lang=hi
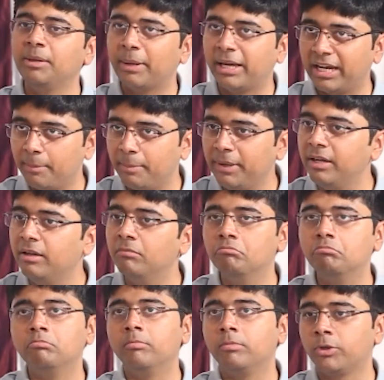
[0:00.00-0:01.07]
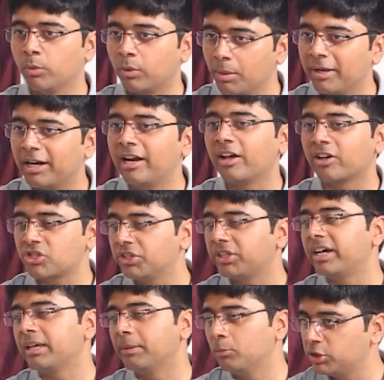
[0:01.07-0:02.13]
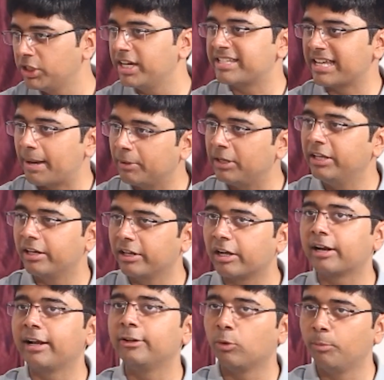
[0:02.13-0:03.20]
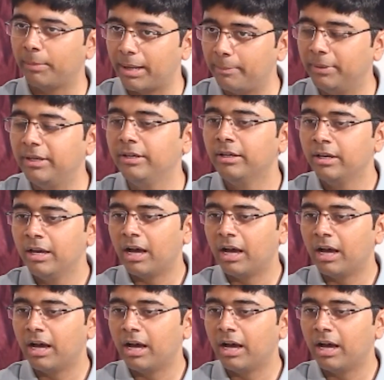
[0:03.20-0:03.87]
ही मैंने भी क्योंकि मेरा लक्ष्य था कि मुझे एग्ज़ाम क्लियर करना है तो मैं भी